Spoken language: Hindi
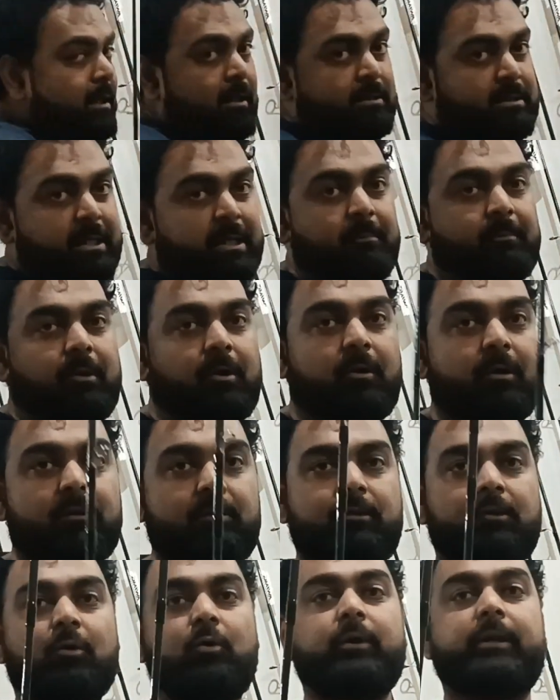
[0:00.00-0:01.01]
ये सेम रॉड
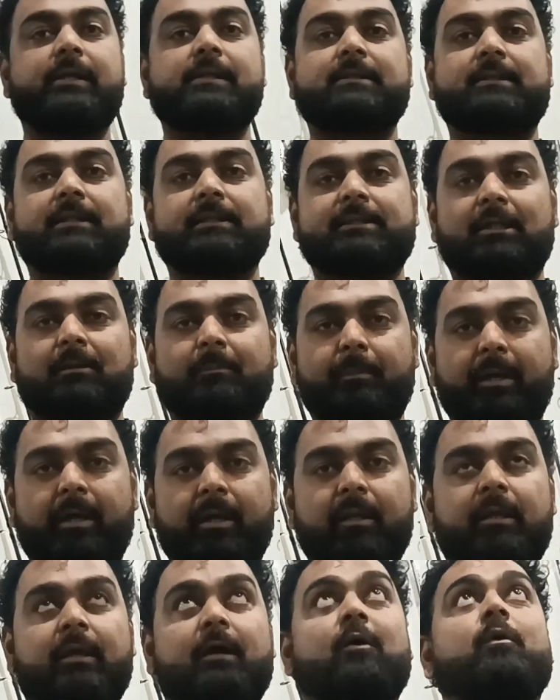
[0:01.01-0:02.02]
दो रील्स के साथ
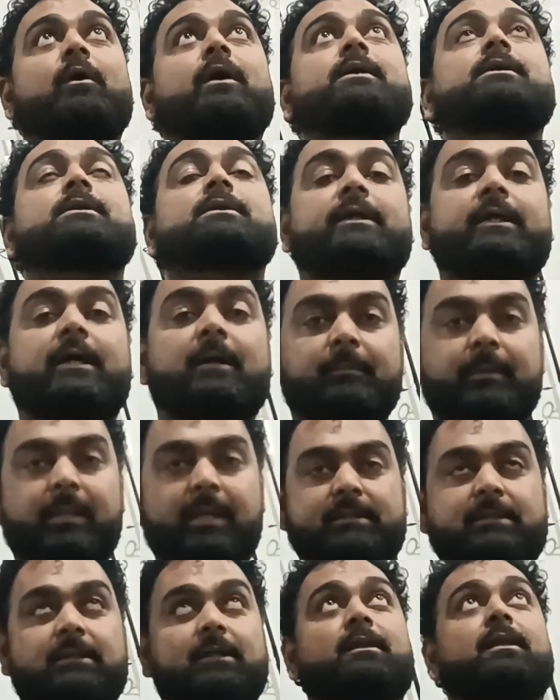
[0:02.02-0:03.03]
पेयर किया हुआ है जैसे कि आप
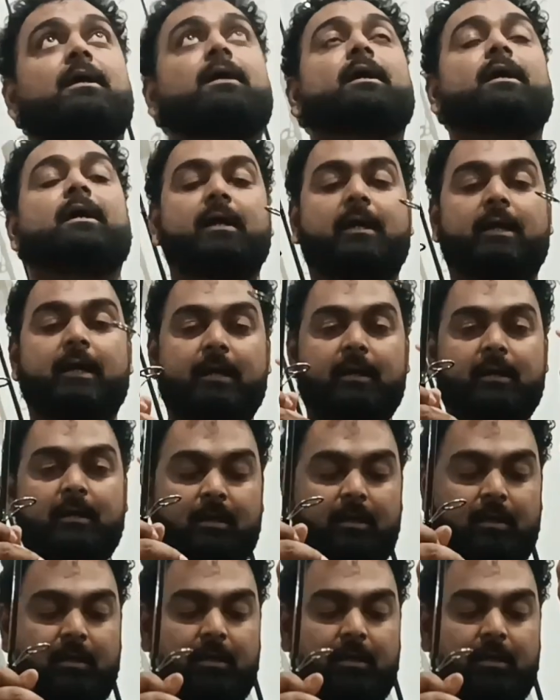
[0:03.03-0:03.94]
देख सकते हैं एक है